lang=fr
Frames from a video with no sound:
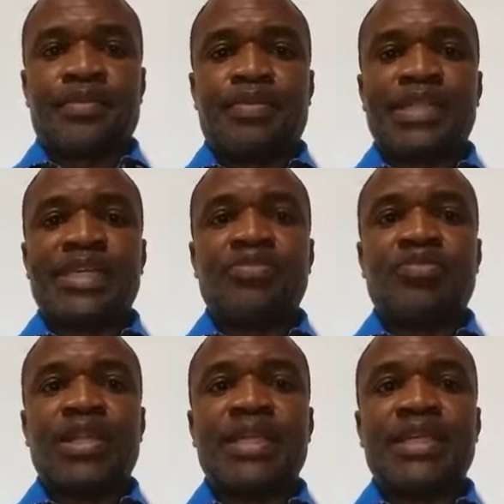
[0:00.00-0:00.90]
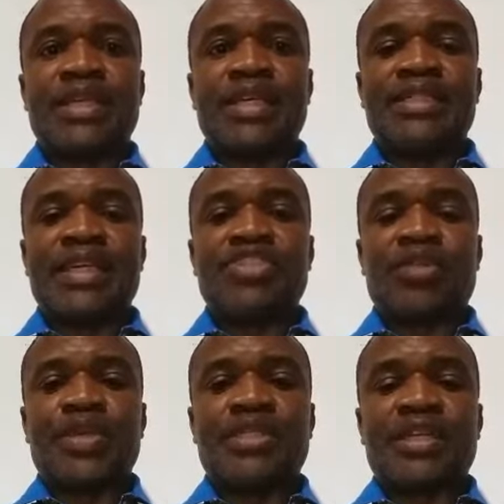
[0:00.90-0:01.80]
Passage biblique, Esaïe
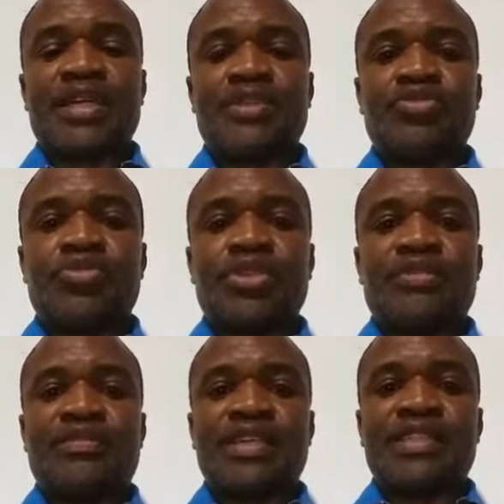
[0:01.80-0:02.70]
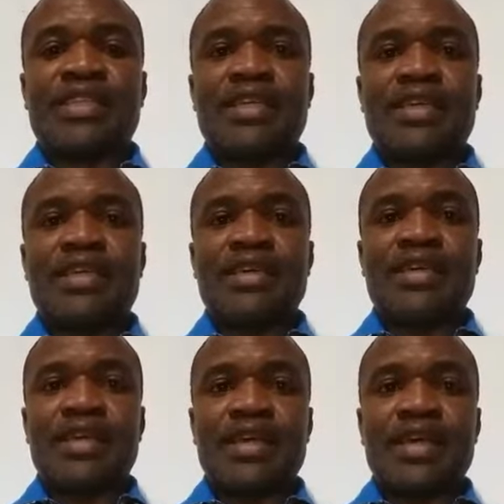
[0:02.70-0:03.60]
chapitre 58, versets
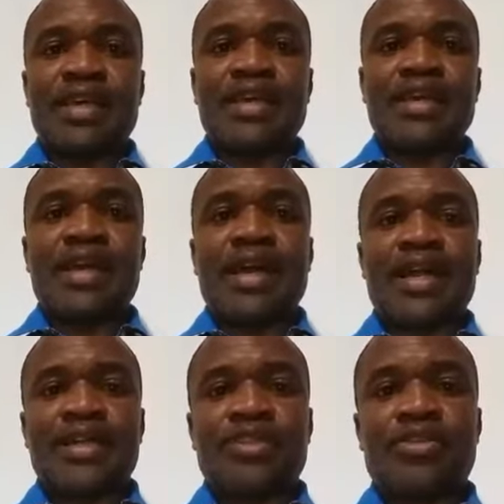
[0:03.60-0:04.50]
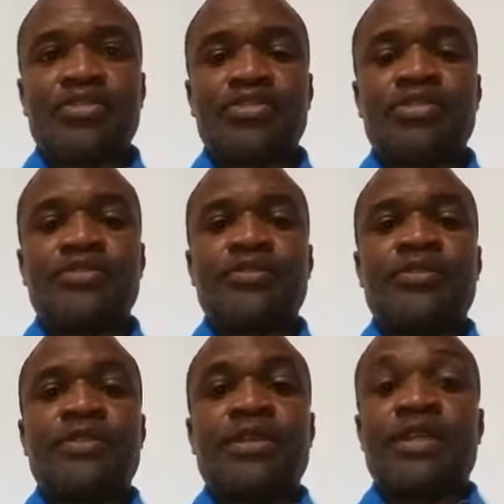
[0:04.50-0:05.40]
1 à 14,
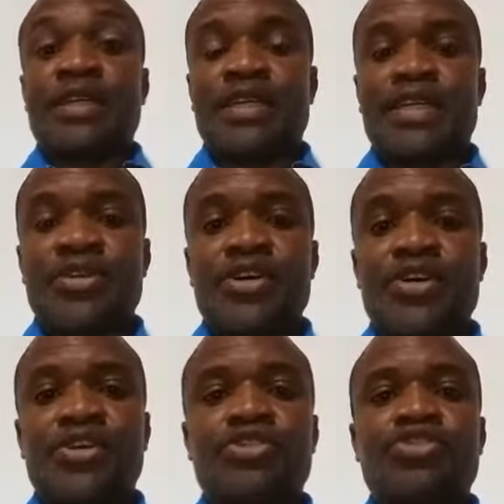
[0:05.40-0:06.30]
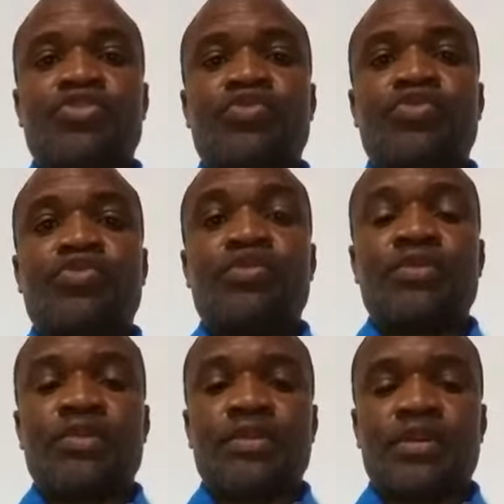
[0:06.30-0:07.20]
que d'ailleurs je vous
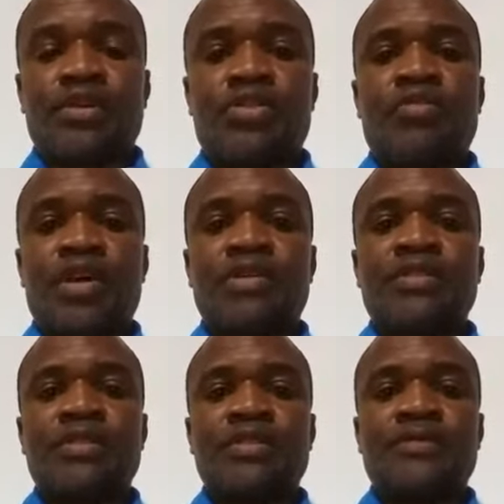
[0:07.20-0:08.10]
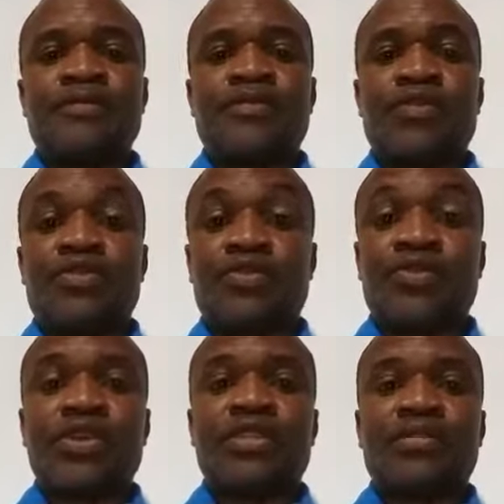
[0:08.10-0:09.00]
recommande
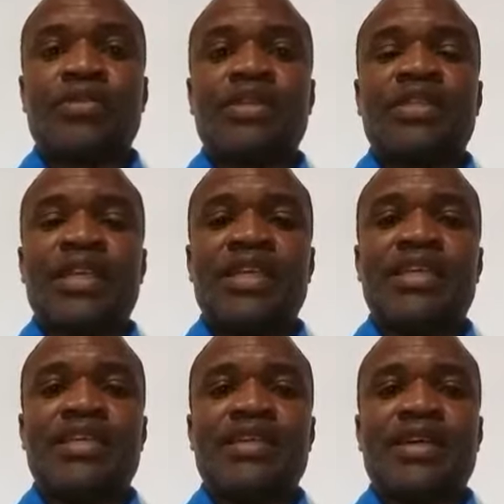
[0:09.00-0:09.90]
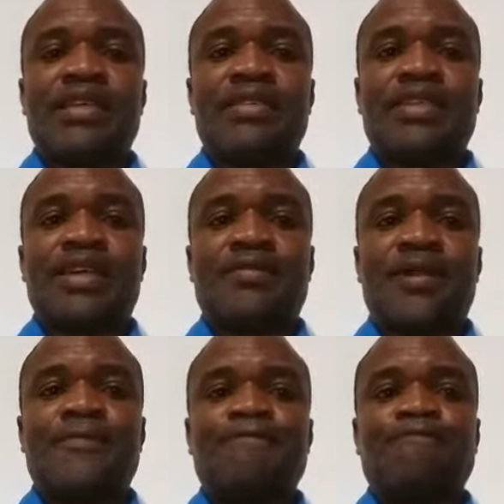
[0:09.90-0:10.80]
fortement de lire
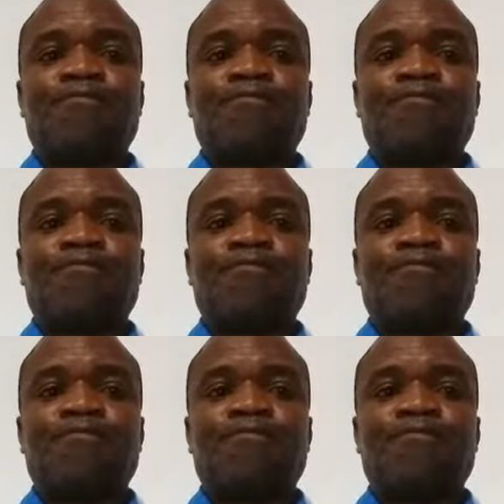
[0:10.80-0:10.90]
entièrement.